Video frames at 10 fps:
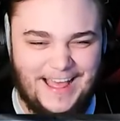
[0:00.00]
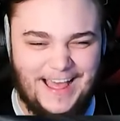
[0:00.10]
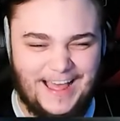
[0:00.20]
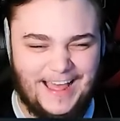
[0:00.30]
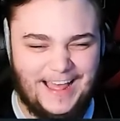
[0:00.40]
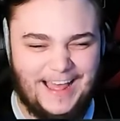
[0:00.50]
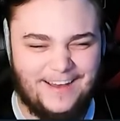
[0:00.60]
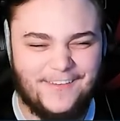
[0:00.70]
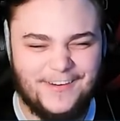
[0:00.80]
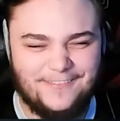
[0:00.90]
So
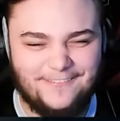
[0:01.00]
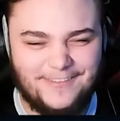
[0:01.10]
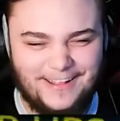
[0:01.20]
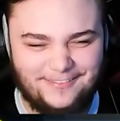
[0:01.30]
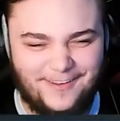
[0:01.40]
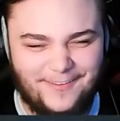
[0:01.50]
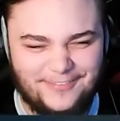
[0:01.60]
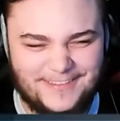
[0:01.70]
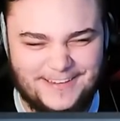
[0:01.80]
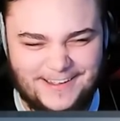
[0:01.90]
Holemann wird jetzt nach
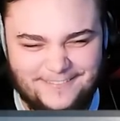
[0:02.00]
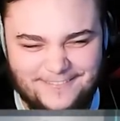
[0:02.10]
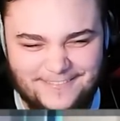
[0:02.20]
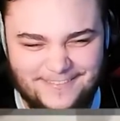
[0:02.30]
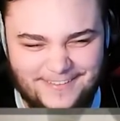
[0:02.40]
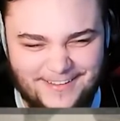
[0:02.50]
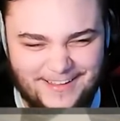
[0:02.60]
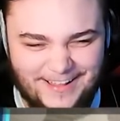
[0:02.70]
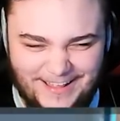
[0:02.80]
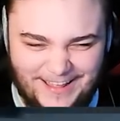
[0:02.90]
Hops genommen. Du bist so
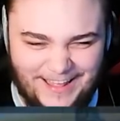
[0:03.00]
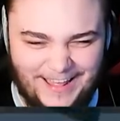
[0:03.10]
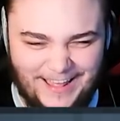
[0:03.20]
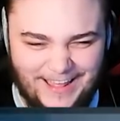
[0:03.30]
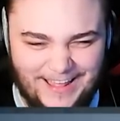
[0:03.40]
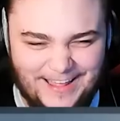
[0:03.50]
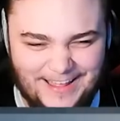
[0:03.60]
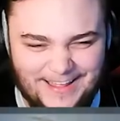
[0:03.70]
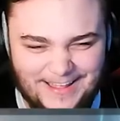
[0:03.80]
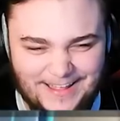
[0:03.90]
eklig, Digga. Kannst du eigentlich
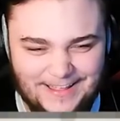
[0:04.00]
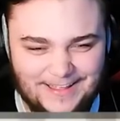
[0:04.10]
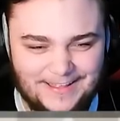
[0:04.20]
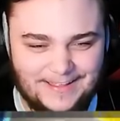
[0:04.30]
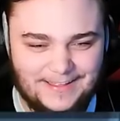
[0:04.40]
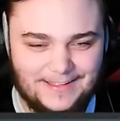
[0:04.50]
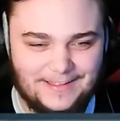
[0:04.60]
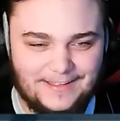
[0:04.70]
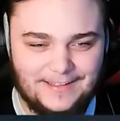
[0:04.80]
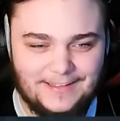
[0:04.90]
erzählen, wie du runtergeflogen
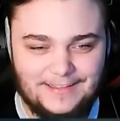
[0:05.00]
bist?